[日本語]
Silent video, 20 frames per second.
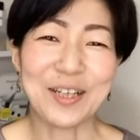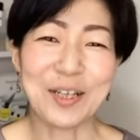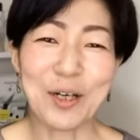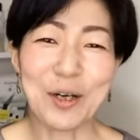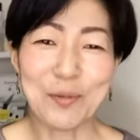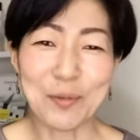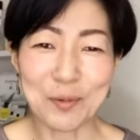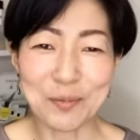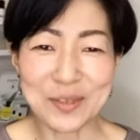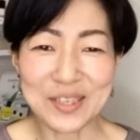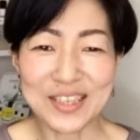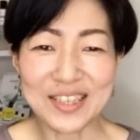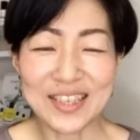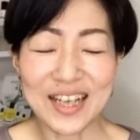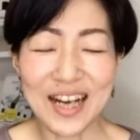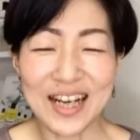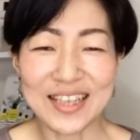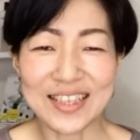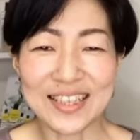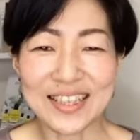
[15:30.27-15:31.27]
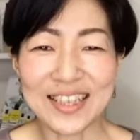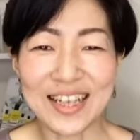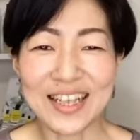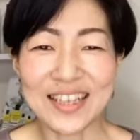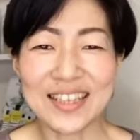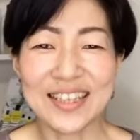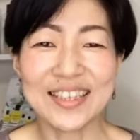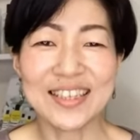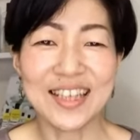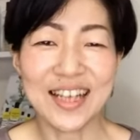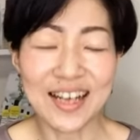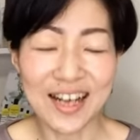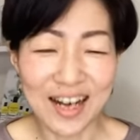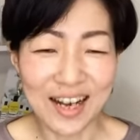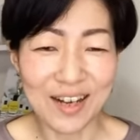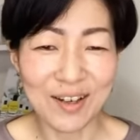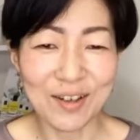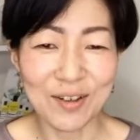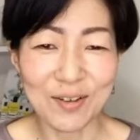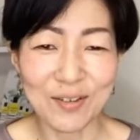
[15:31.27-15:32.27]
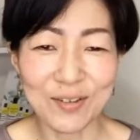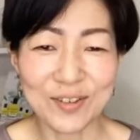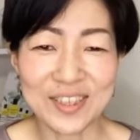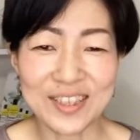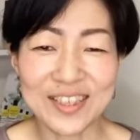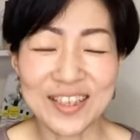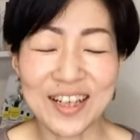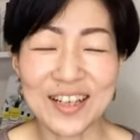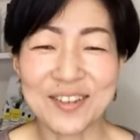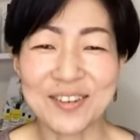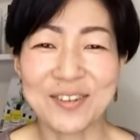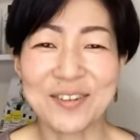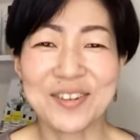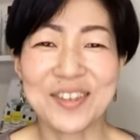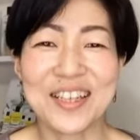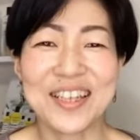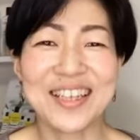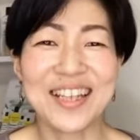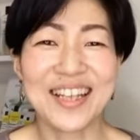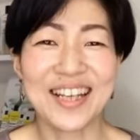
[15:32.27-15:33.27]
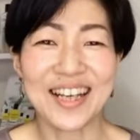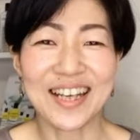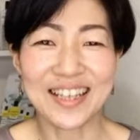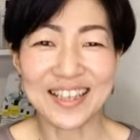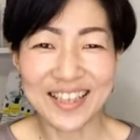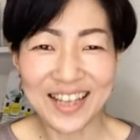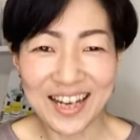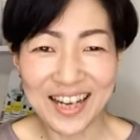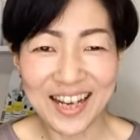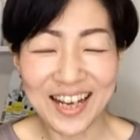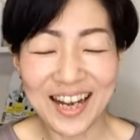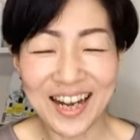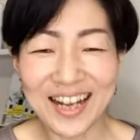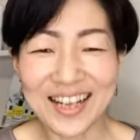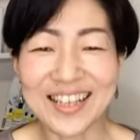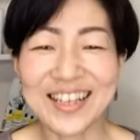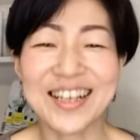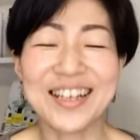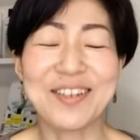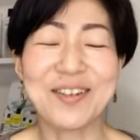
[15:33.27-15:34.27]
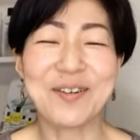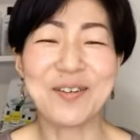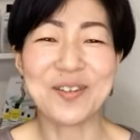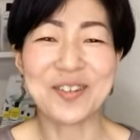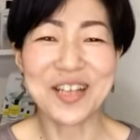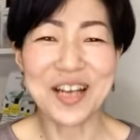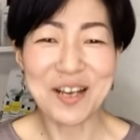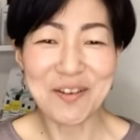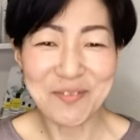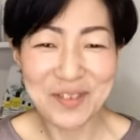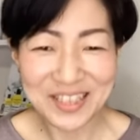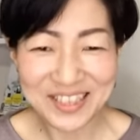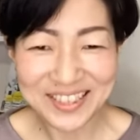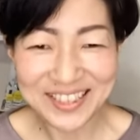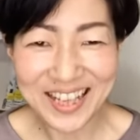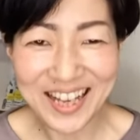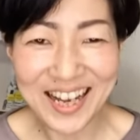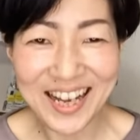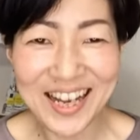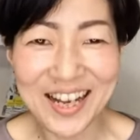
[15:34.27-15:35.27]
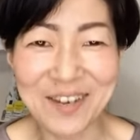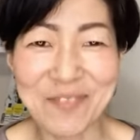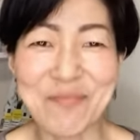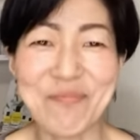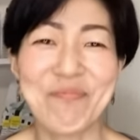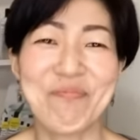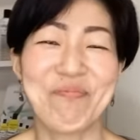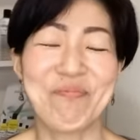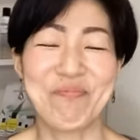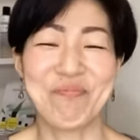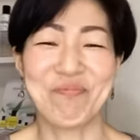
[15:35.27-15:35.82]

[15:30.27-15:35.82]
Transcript: 今日も短い時間でしたがお時間とっていただいてありがとうございました。